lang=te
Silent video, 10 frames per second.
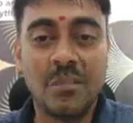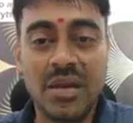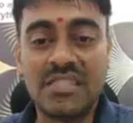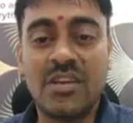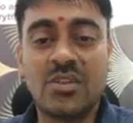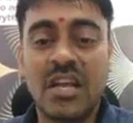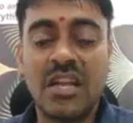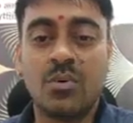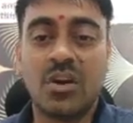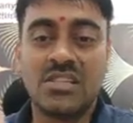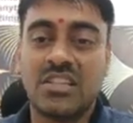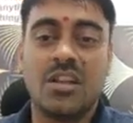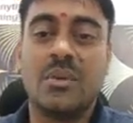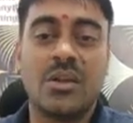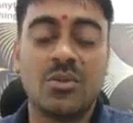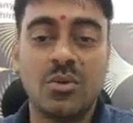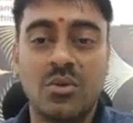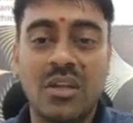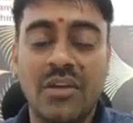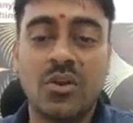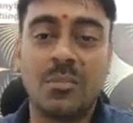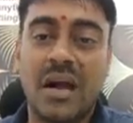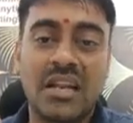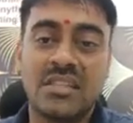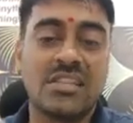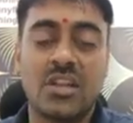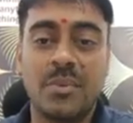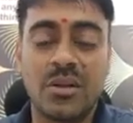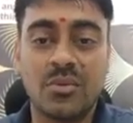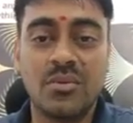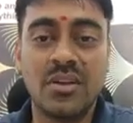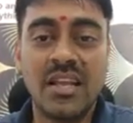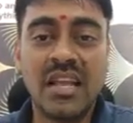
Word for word: మన జీవితాన్ని ఒక చేతిలో పెట్టొద్దు ఎవరు మాటల చేతిలో పెట్టొద్దు